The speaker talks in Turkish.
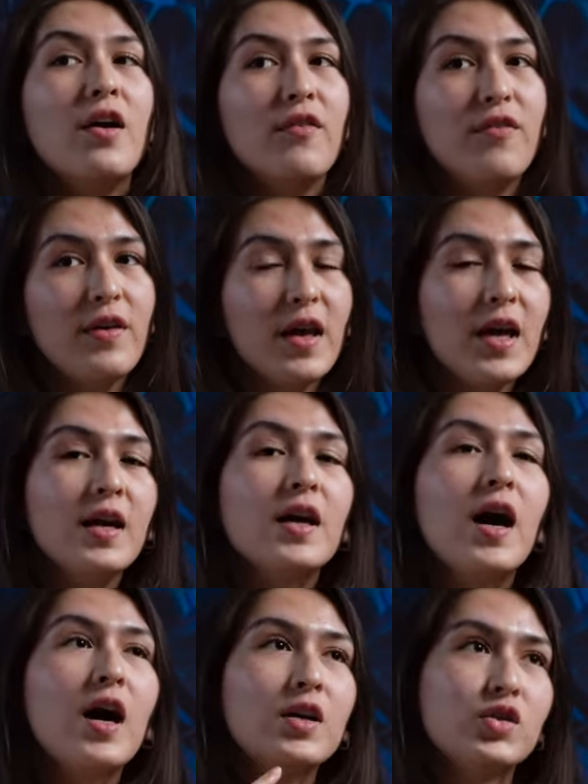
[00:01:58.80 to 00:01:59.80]
ve
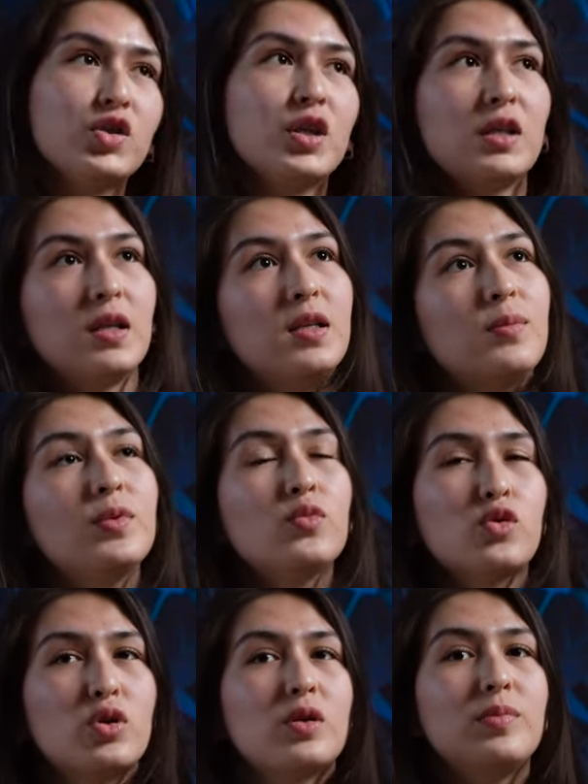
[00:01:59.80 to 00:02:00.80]
aynı şekilde bir
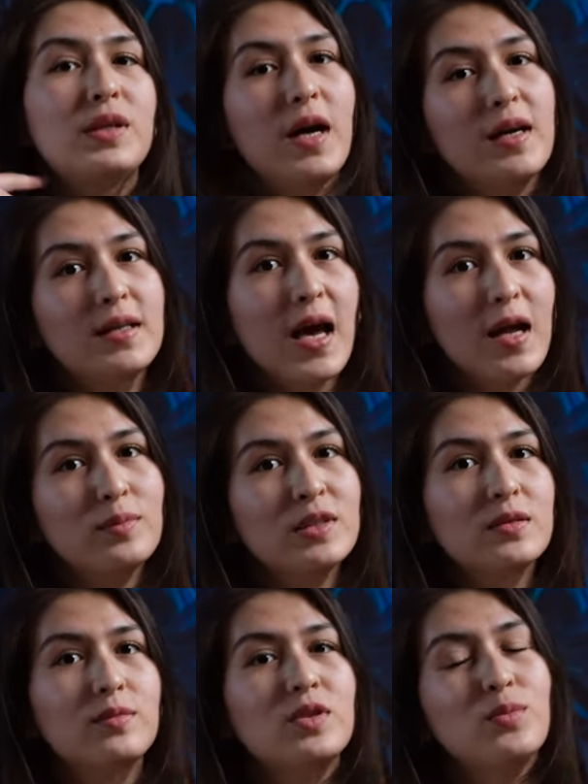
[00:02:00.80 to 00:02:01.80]
müşteri bir daha
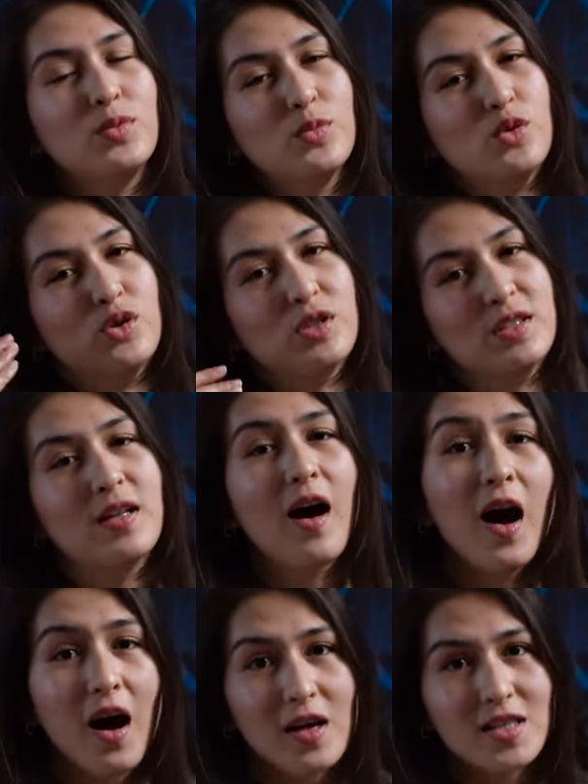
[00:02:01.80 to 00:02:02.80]
gelmedi mi bir müşterisi
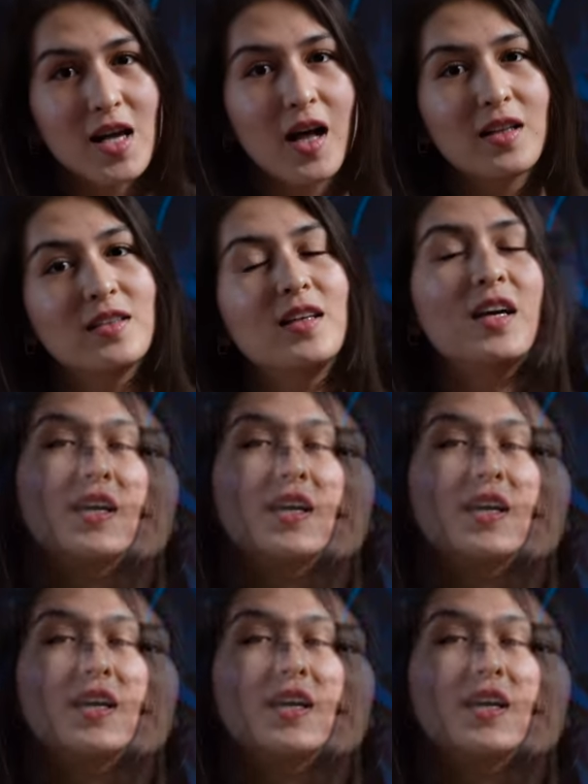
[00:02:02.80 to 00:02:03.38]
daha azaldı.